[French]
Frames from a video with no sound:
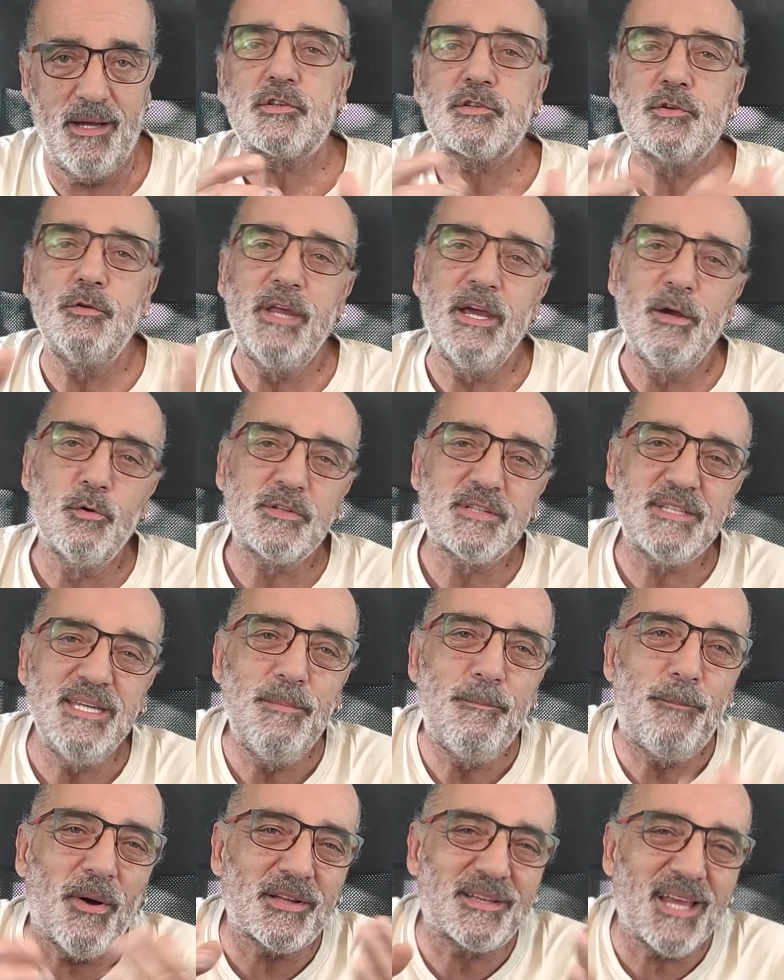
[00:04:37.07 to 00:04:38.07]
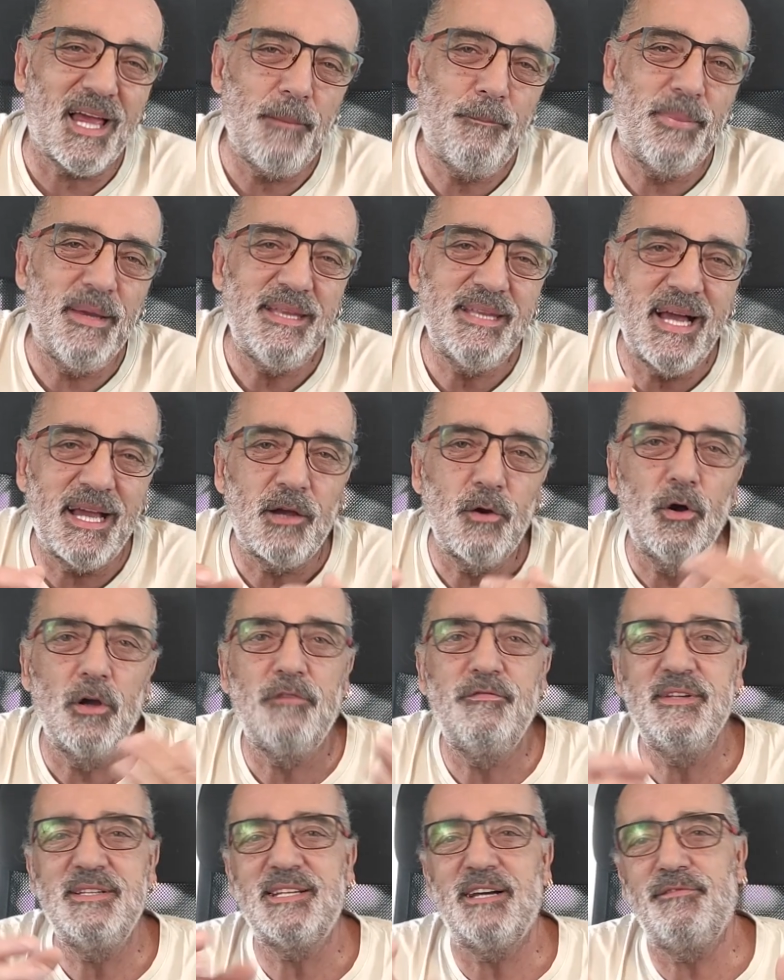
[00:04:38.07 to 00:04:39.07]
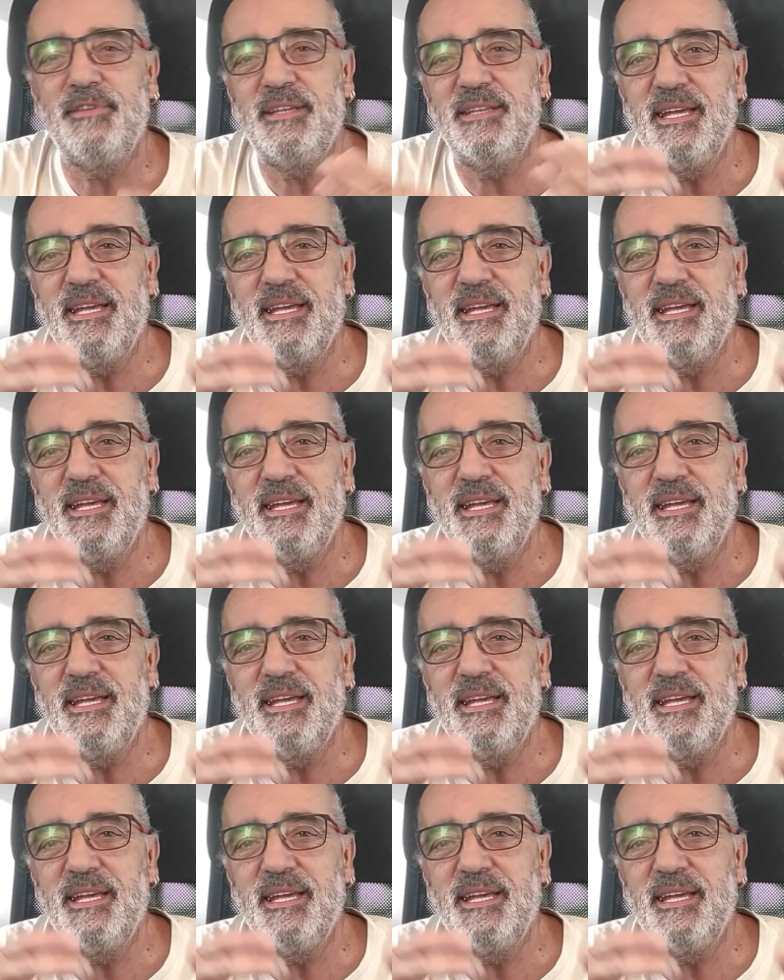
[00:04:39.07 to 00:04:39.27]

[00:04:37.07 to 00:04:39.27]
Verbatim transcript: Ce n'est aussi pas très pédagogue vis-à-vis